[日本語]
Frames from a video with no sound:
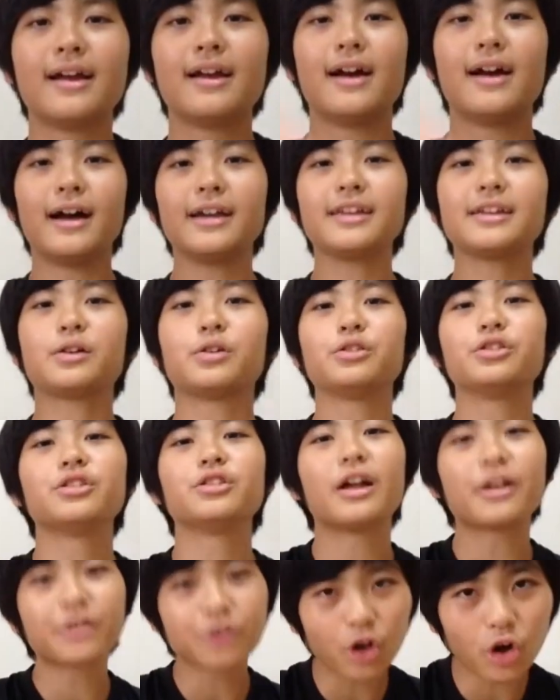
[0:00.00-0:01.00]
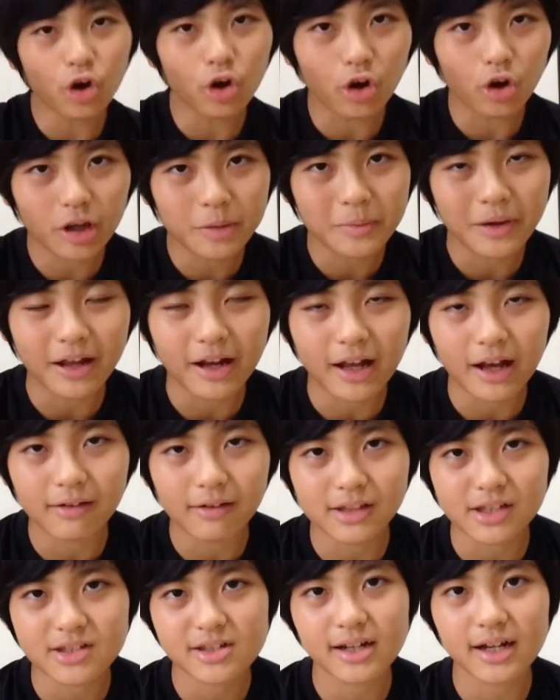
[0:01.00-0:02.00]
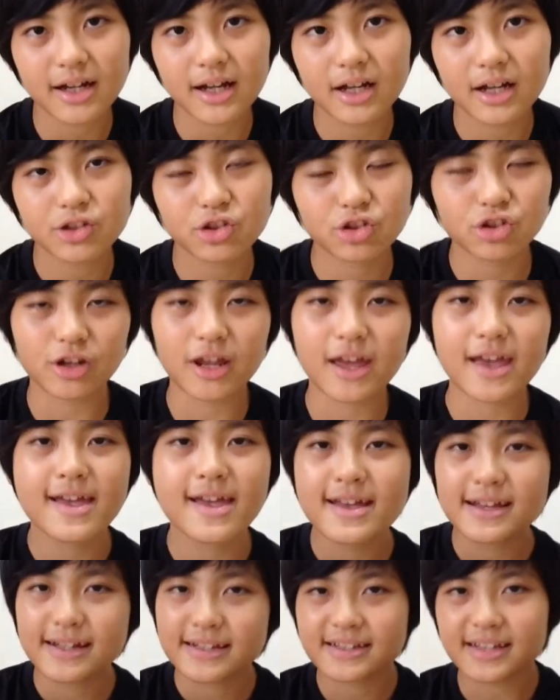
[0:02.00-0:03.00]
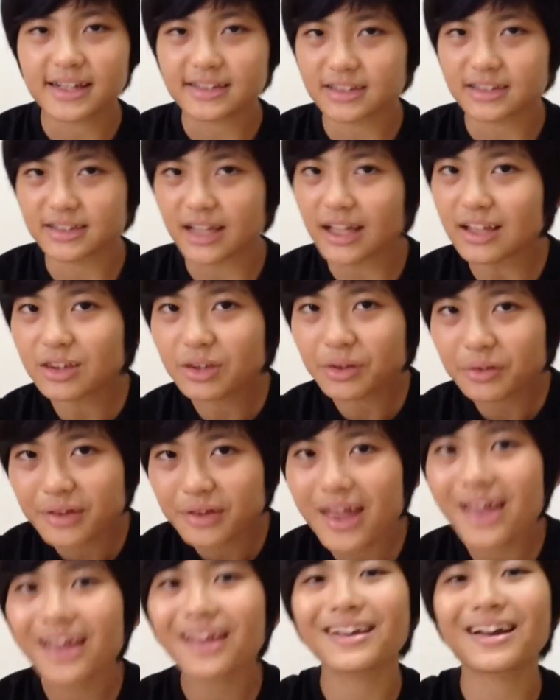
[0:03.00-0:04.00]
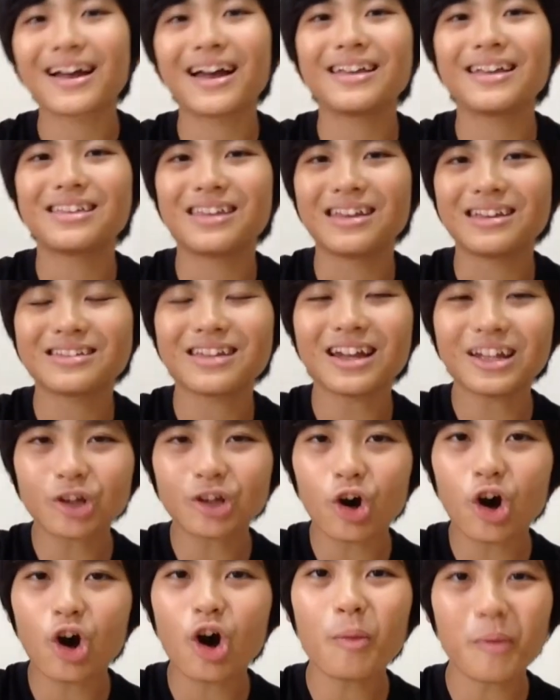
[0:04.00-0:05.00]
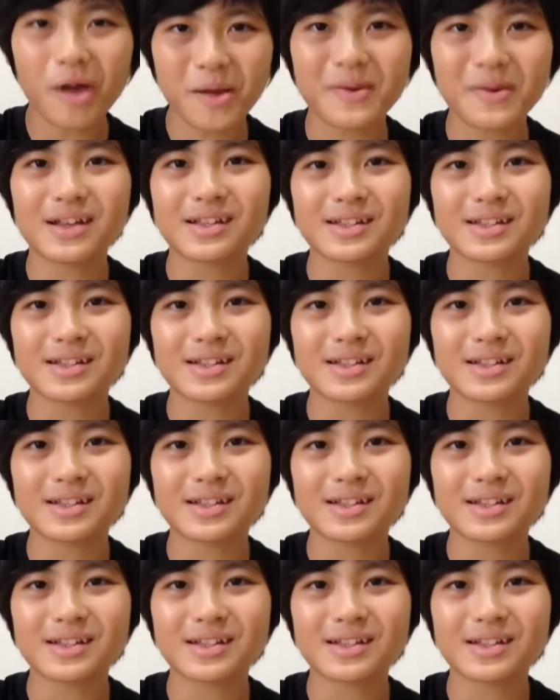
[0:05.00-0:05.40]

はい、このナルトを今から私がちょっとね、さささっとね、書いていきたいと思いま